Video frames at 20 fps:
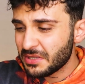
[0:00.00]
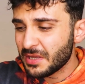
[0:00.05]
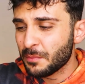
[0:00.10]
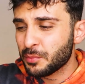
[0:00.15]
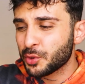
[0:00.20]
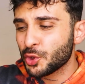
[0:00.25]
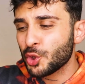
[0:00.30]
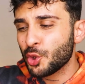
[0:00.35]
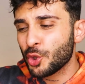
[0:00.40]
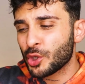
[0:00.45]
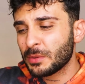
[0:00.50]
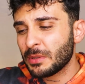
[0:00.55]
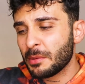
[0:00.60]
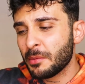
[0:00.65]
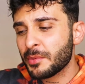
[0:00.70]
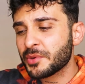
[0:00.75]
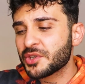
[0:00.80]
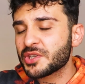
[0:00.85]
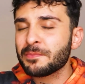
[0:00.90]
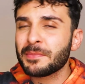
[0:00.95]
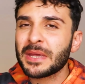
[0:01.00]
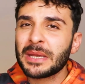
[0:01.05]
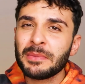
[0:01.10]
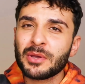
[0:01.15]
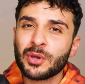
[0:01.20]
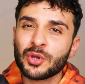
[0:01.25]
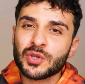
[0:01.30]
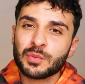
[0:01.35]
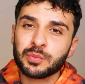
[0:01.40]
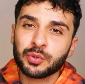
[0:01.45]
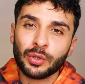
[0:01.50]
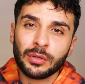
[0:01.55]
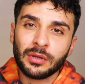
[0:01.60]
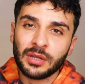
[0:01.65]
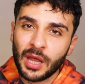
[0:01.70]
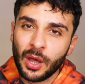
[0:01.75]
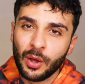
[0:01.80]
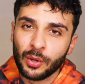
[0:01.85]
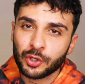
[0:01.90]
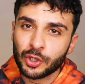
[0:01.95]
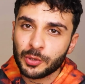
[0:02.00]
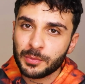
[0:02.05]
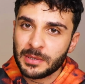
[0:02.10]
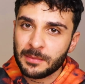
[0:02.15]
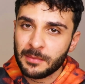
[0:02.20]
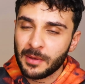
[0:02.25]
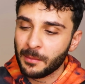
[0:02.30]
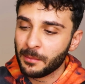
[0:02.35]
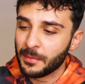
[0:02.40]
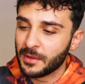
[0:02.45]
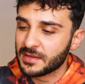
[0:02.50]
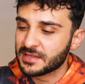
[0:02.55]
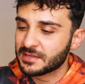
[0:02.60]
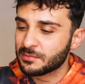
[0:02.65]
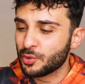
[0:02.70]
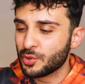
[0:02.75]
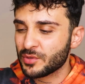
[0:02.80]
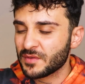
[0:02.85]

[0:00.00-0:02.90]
Şimdi bunu yorumlamam için benim ilk önce bunun ne olduğunu bilmem lazım.